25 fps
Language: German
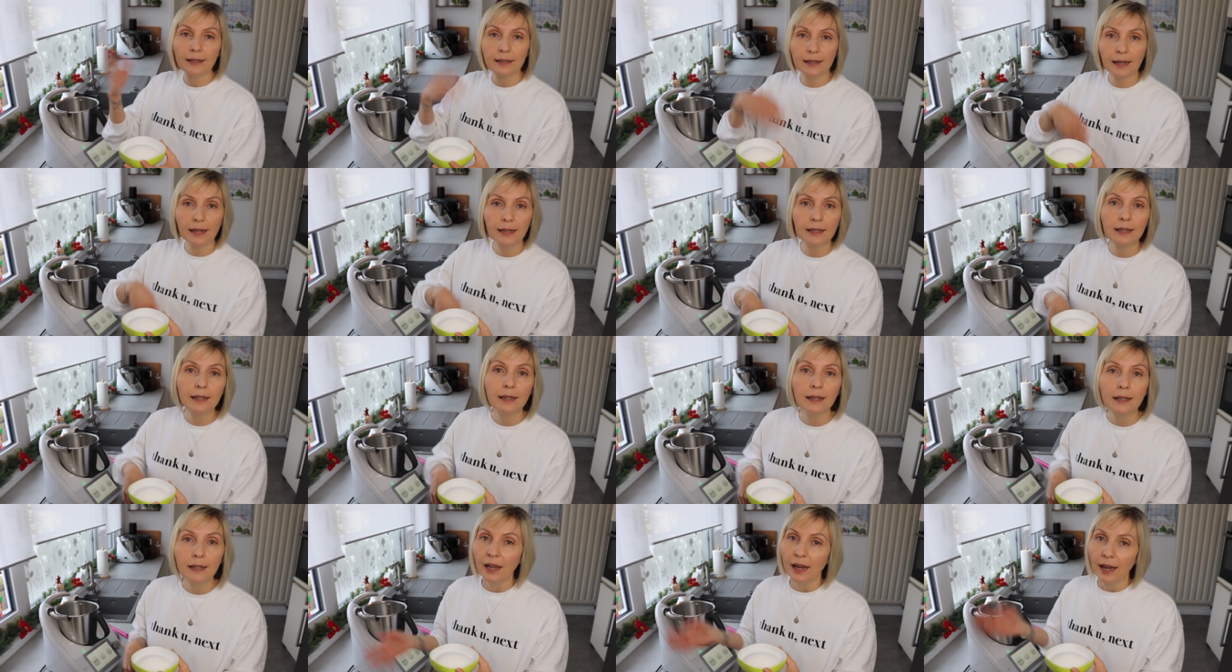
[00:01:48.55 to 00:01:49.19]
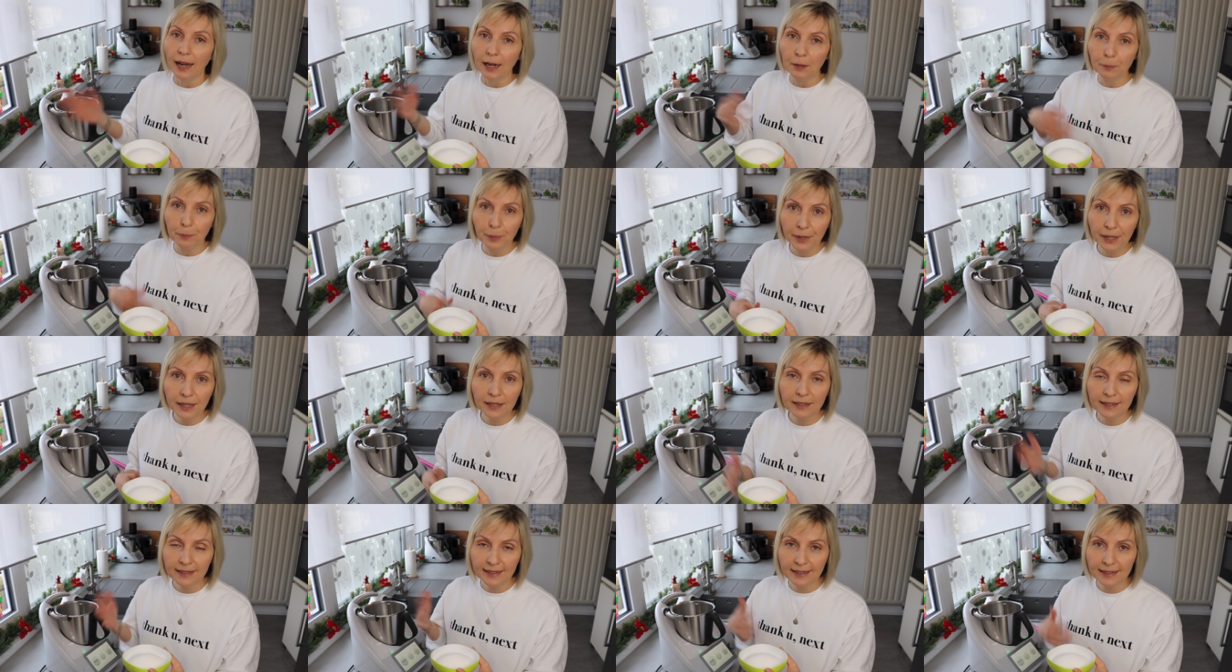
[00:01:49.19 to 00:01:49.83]
dann
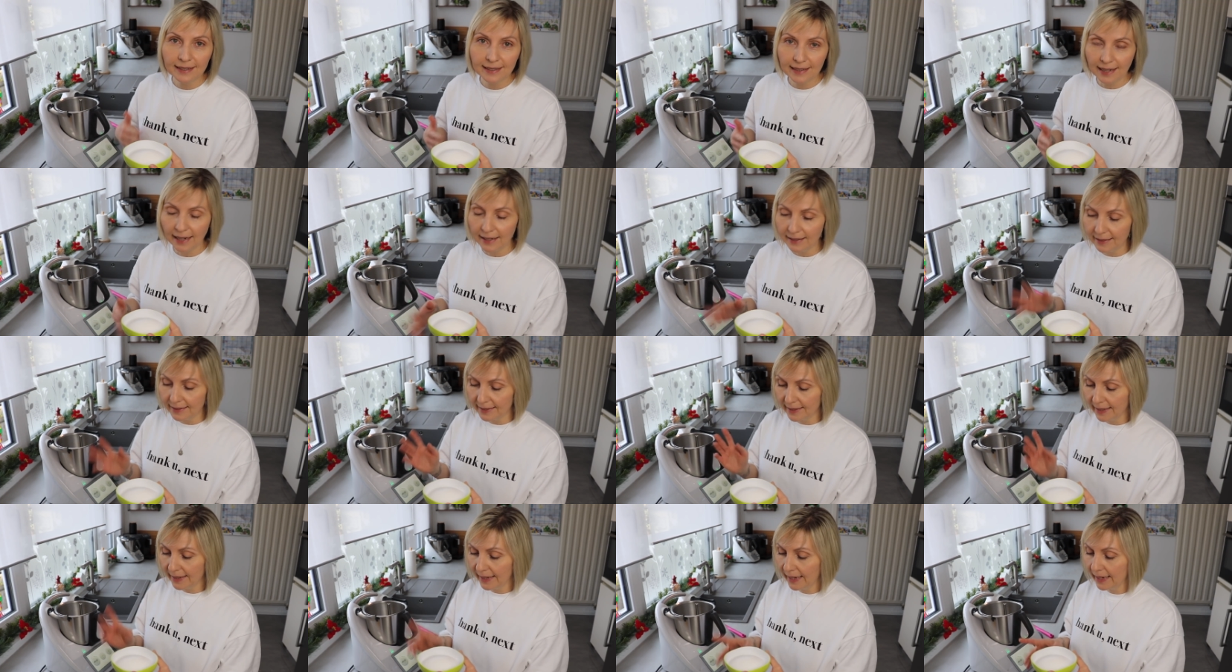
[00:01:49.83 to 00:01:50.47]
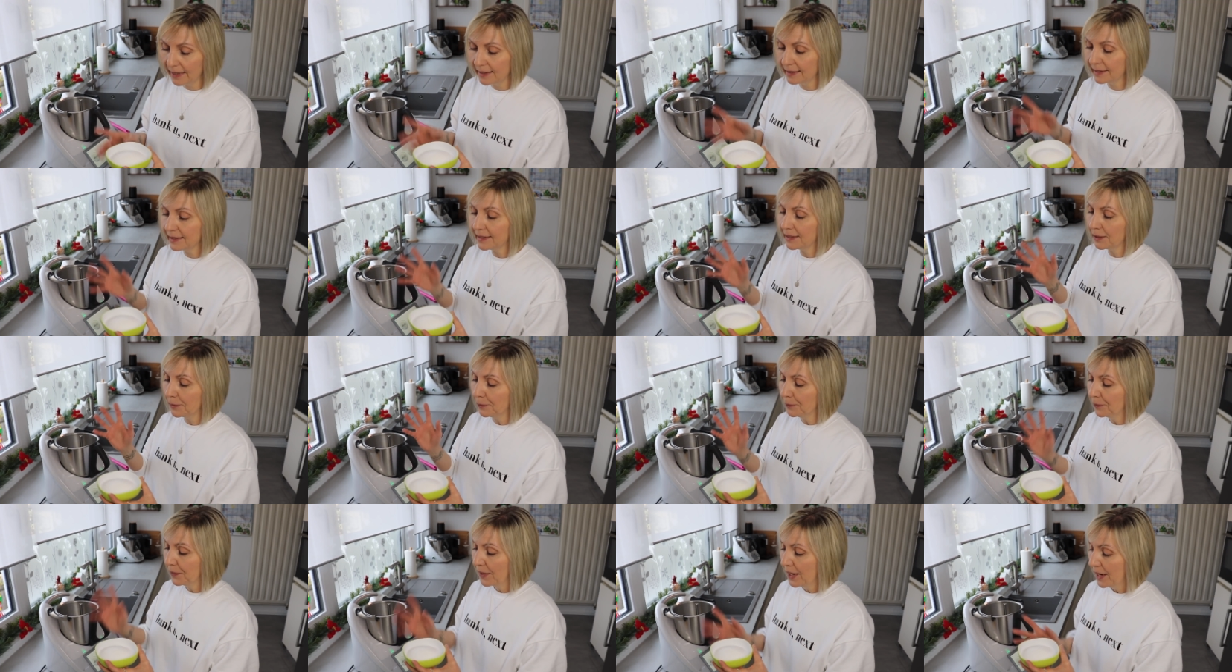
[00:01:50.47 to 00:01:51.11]
halbiert das Ganze jetzt.